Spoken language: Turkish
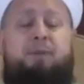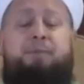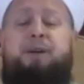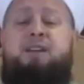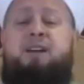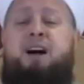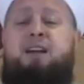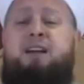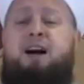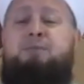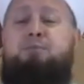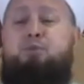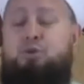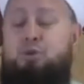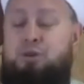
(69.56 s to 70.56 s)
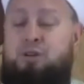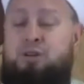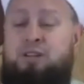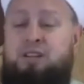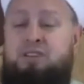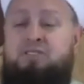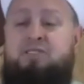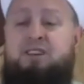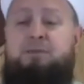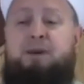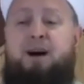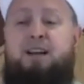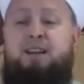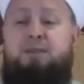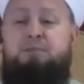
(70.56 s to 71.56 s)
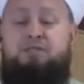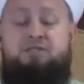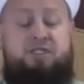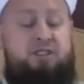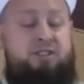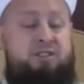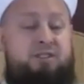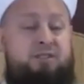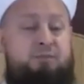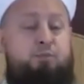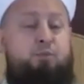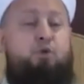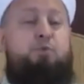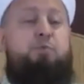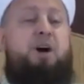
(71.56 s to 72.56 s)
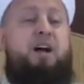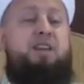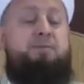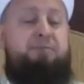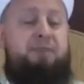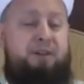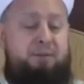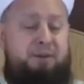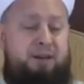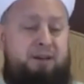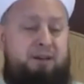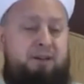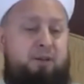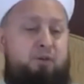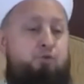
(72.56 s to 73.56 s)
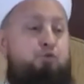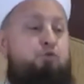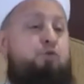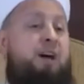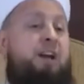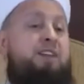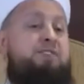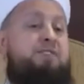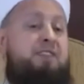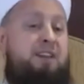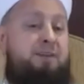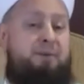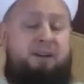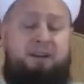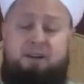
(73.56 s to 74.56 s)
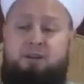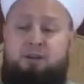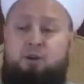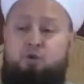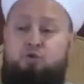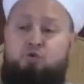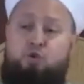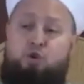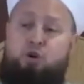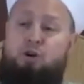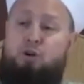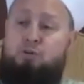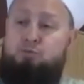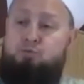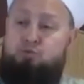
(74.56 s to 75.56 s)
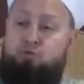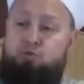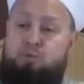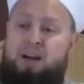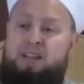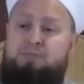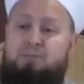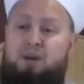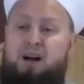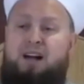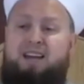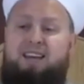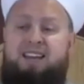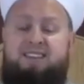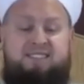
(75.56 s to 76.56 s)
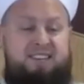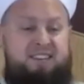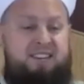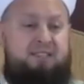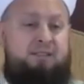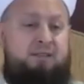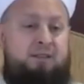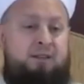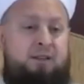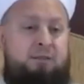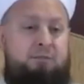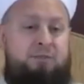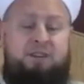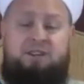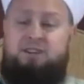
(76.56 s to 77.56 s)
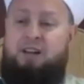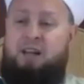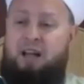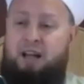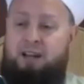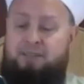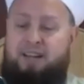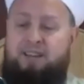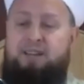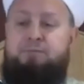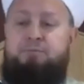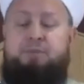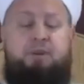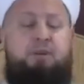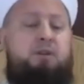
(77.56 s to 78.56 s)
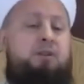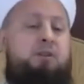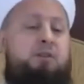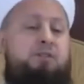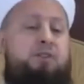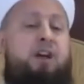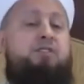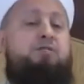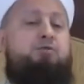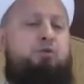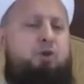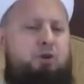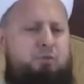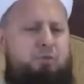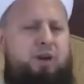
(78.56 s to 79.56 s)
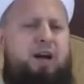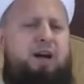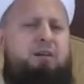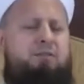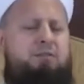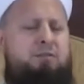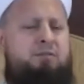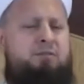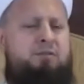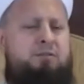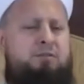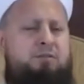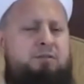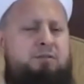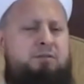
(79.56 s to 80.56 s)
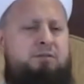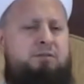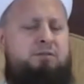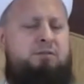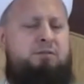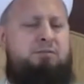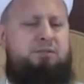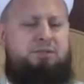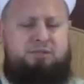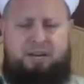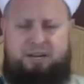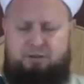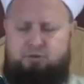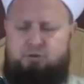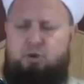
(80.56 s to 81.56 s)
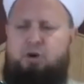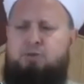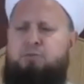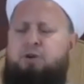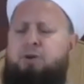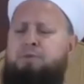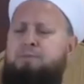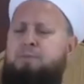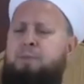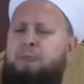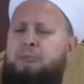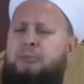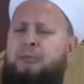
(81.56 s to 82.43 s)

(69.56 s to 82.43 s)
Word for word: E peki hala bu İslam alemi için büyük bir ayıp değil mi? Yüz karası değil mi? Şu Müslüman mahallesinin bir efendim dayısı yok mu ya? Bir dayısı yok mu?